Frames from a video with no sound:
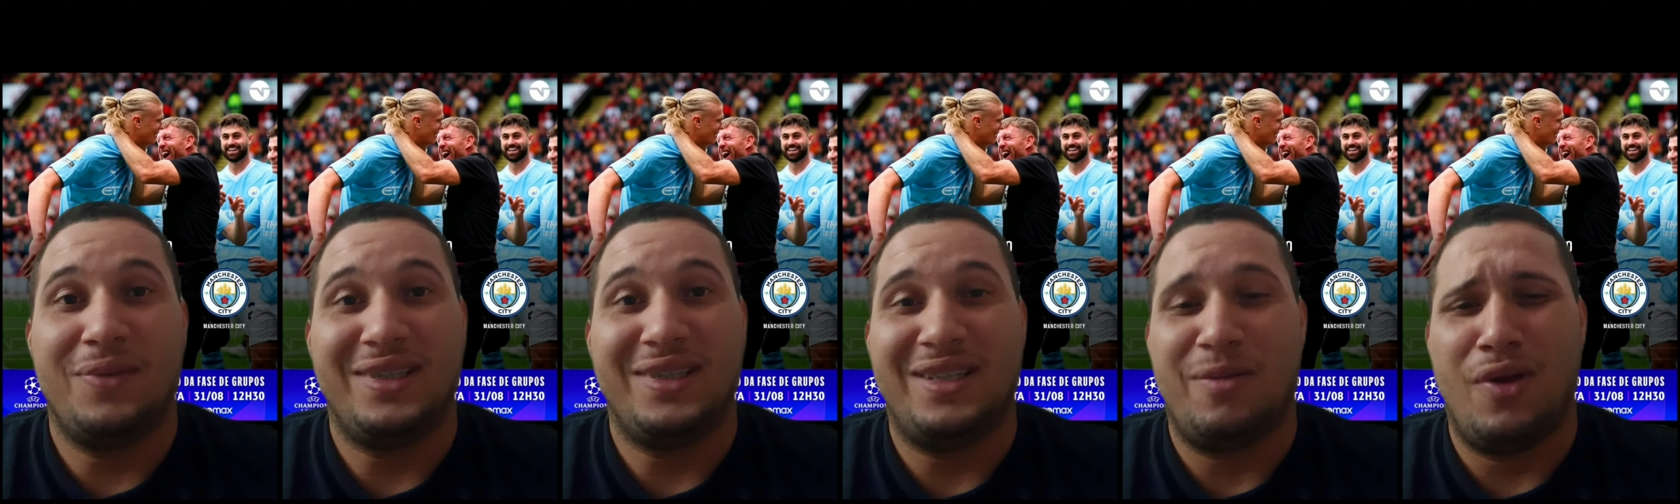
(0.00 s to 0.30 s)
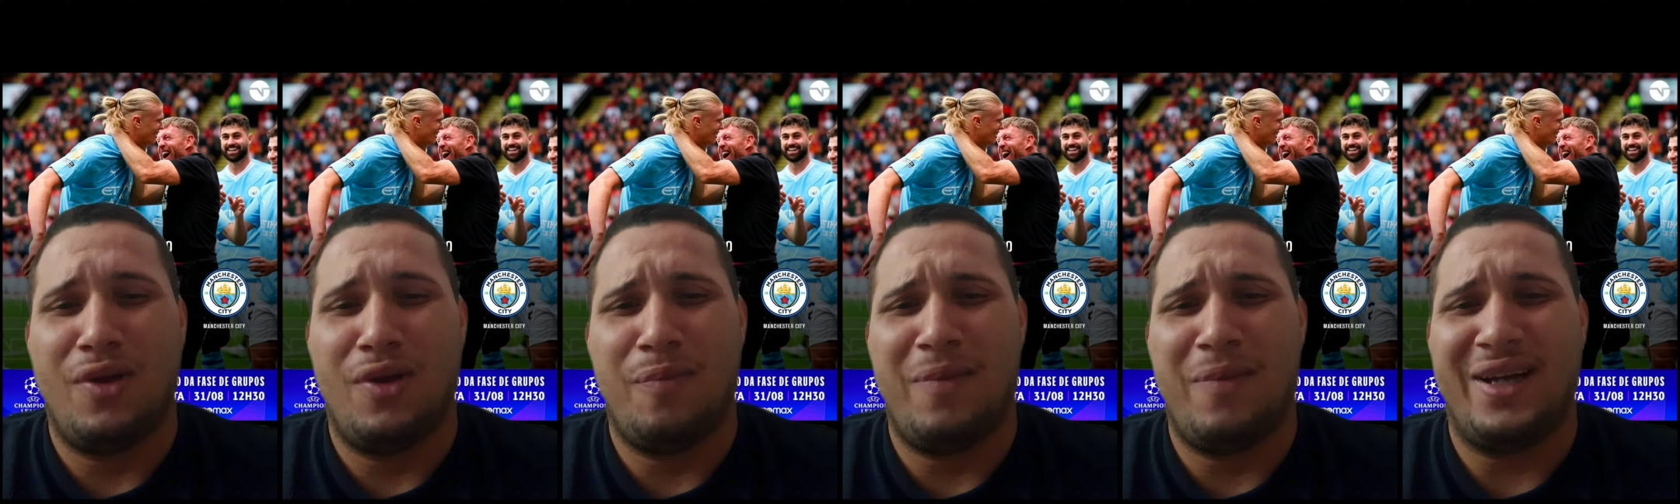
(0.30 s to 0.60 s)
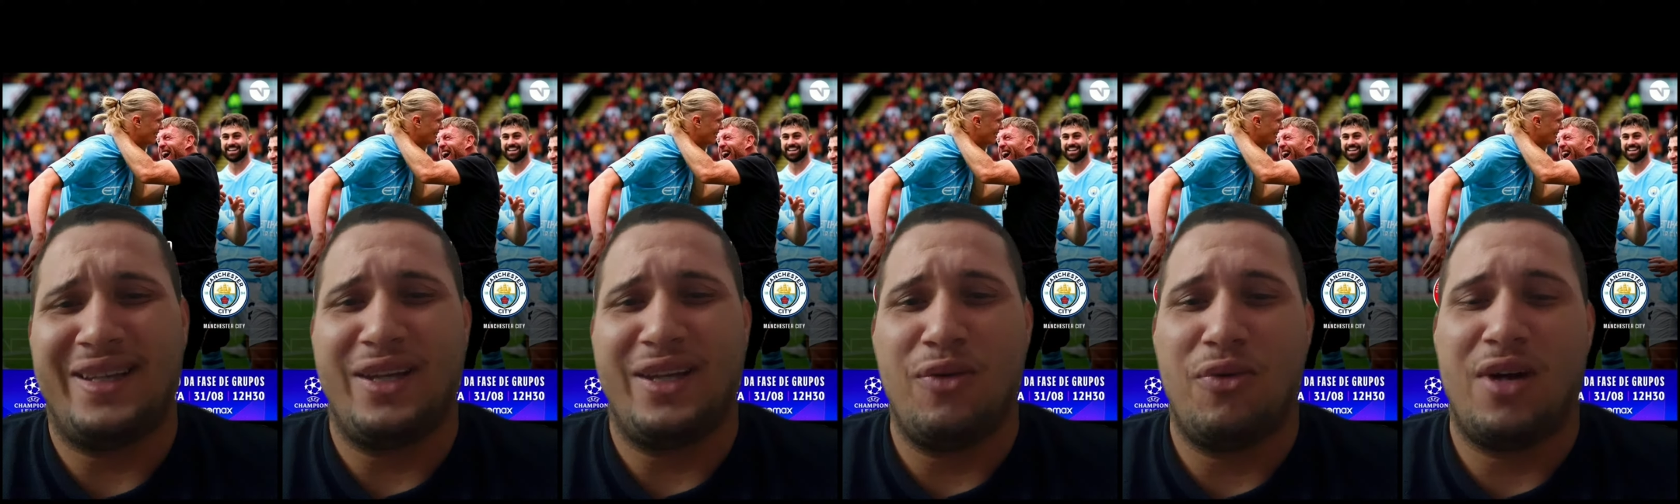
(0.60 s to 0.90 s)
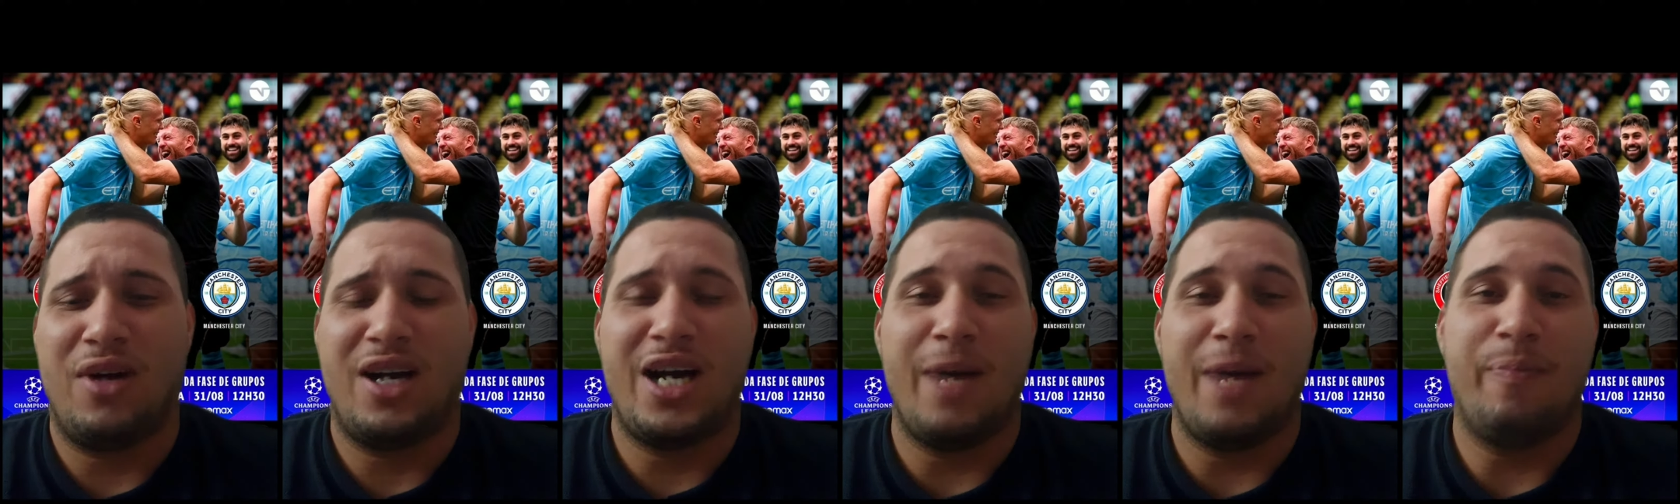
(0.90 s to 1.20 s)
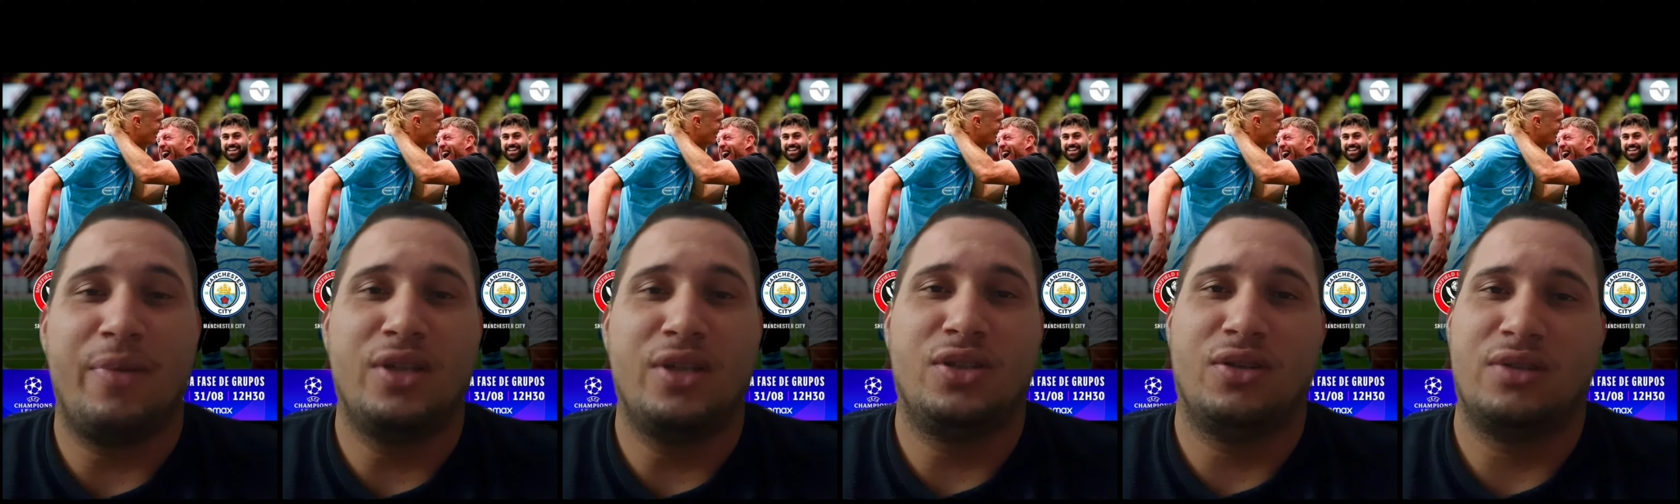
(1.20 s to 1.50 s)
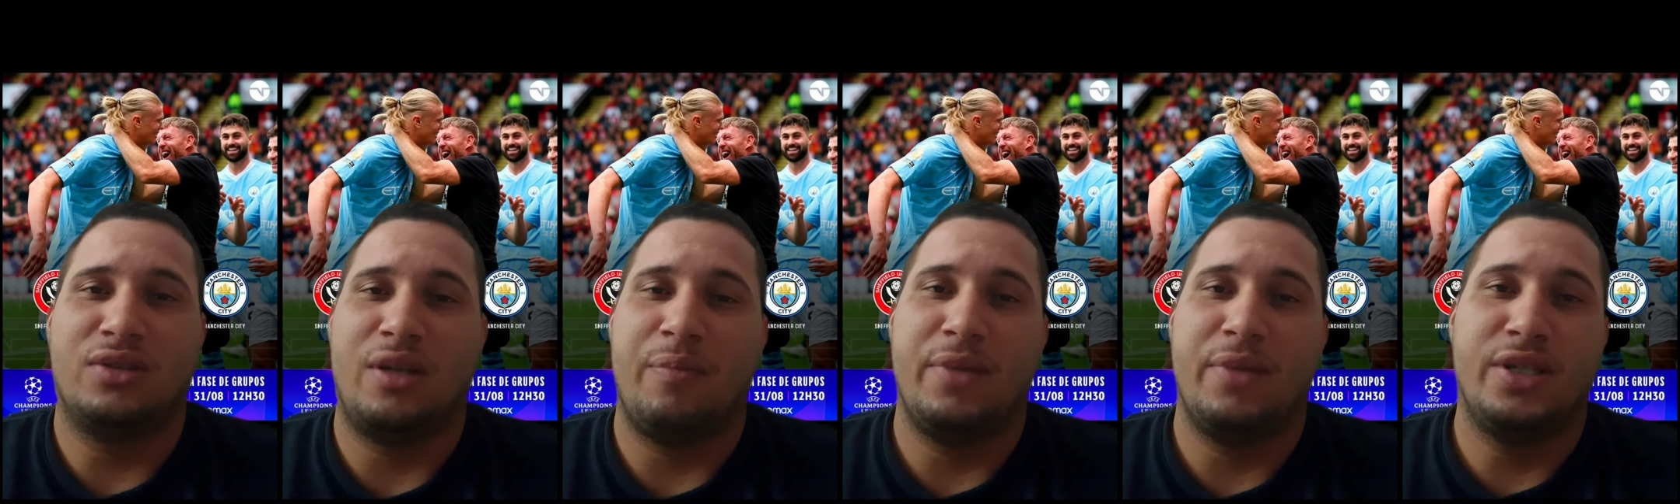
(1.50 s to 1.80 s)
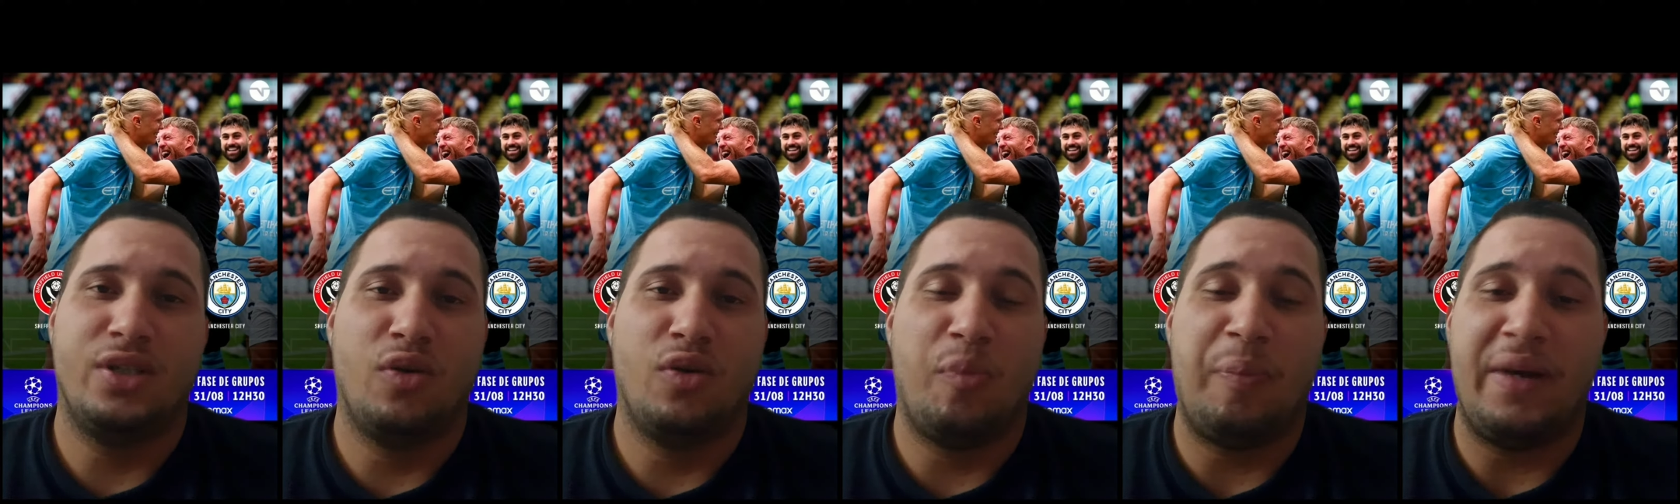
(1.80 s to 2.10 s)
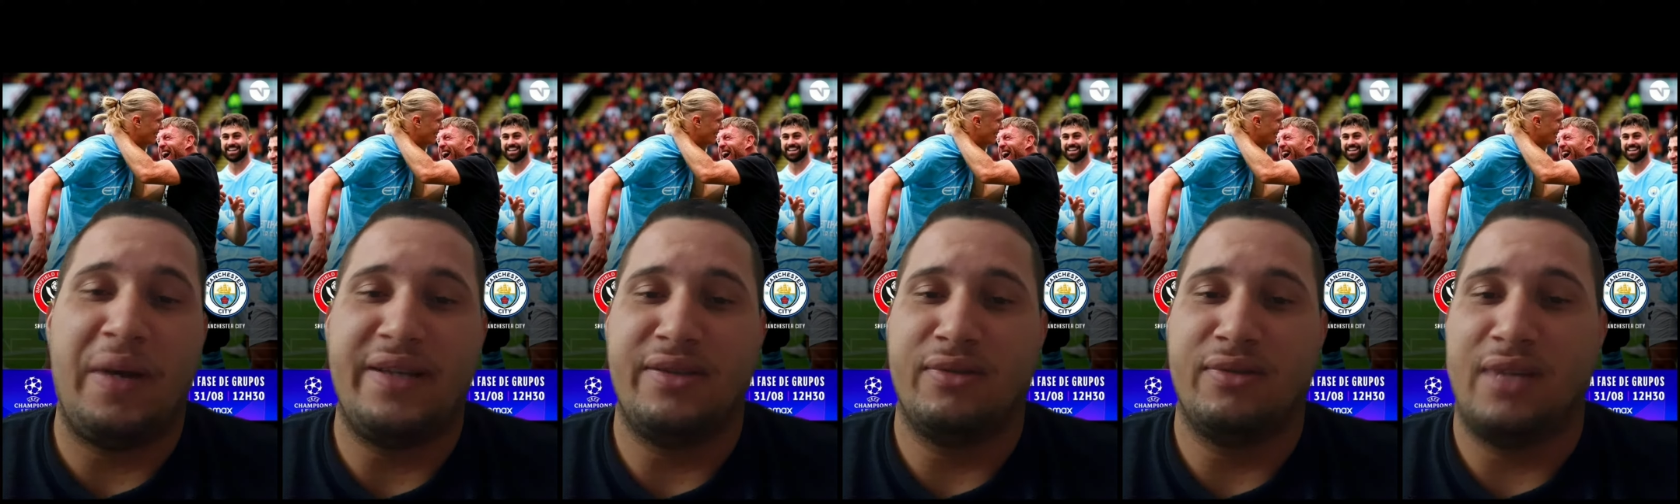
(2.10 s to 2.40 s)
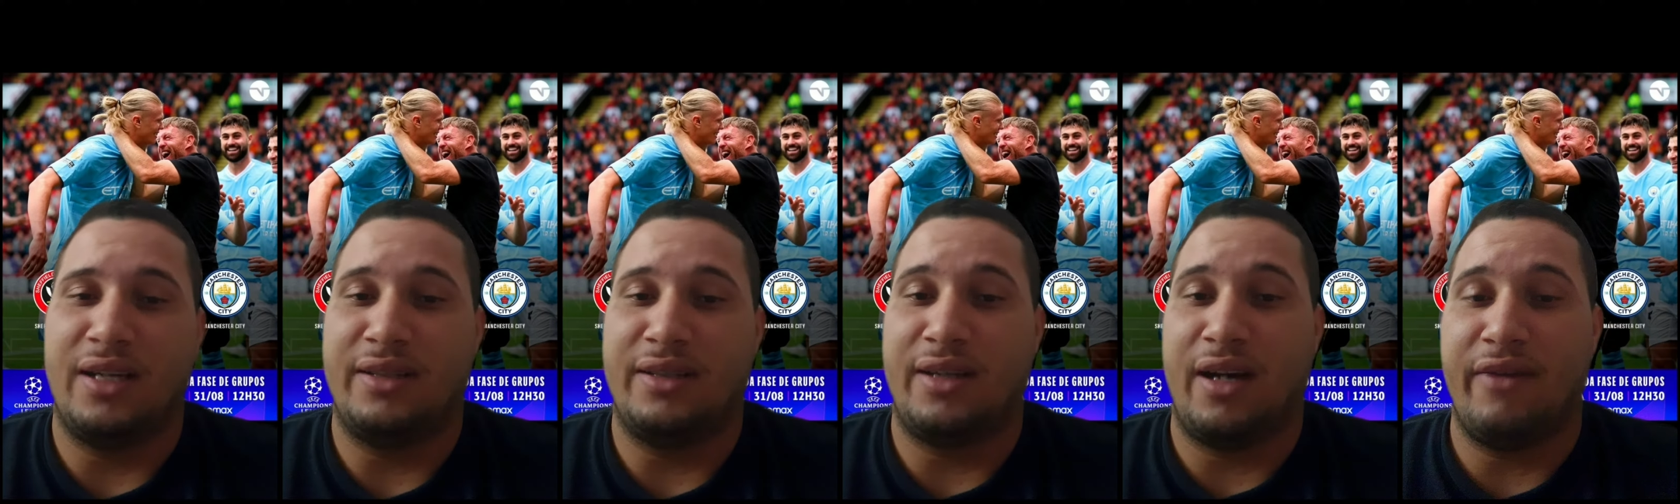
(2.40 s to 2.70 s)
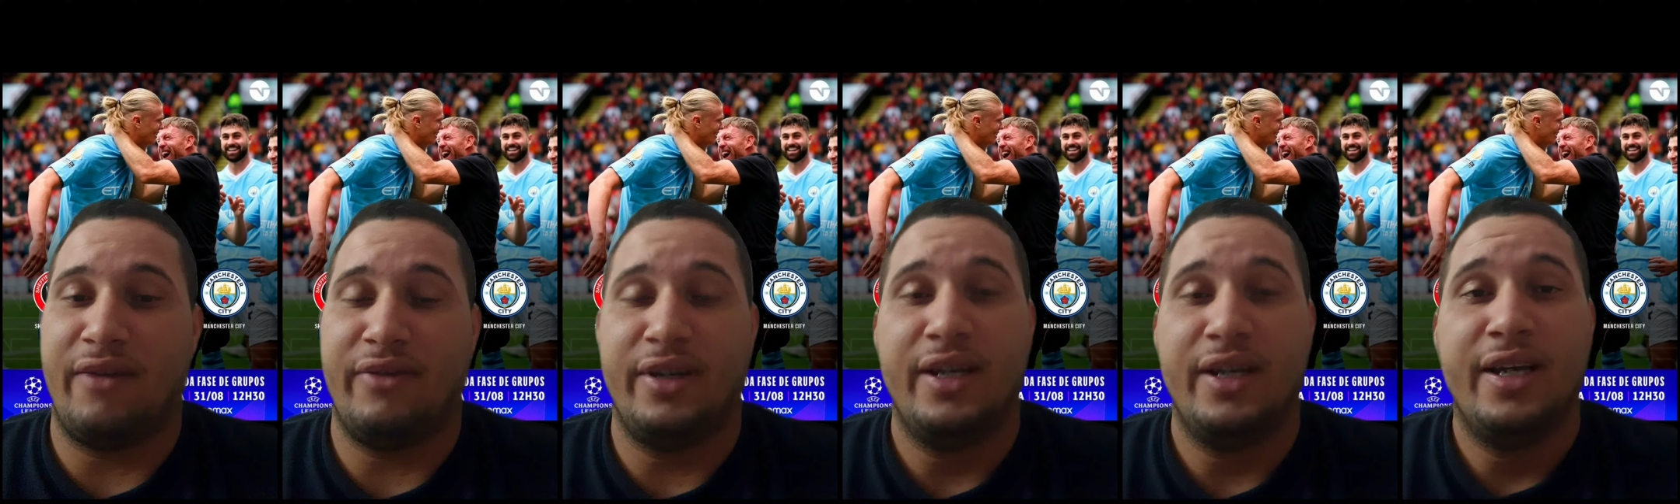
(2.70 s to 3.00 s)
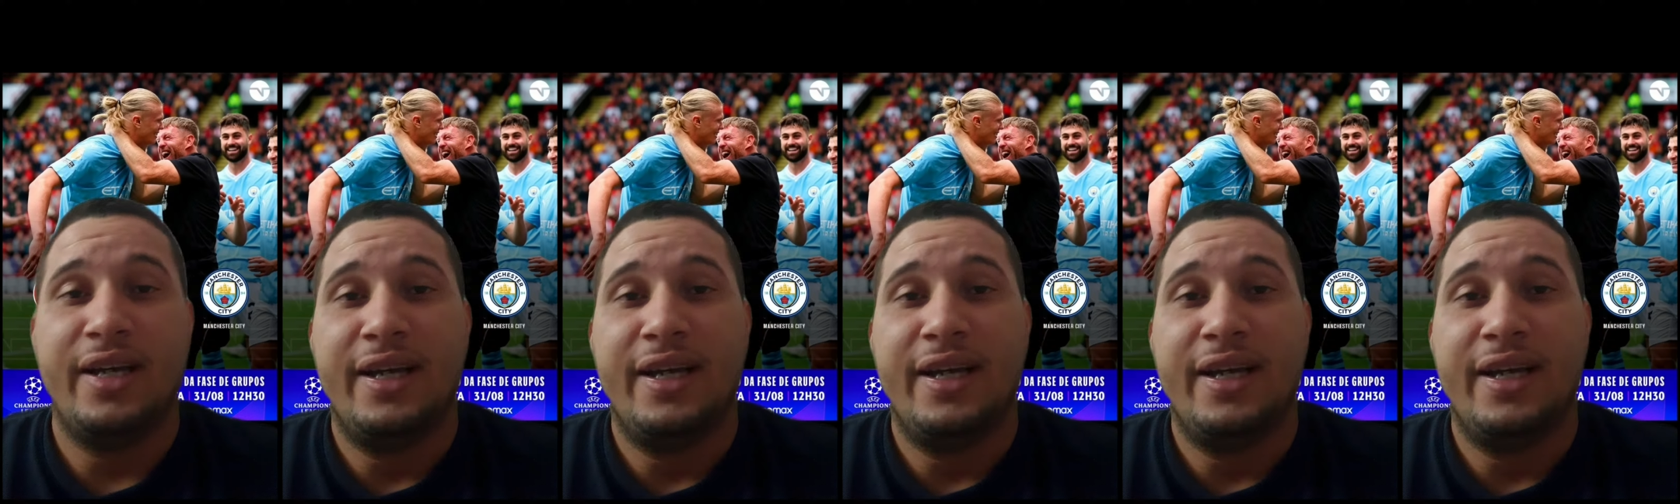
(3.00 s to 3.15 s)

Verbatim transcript: mas a bola bateu caprichosamente no pezinho da trave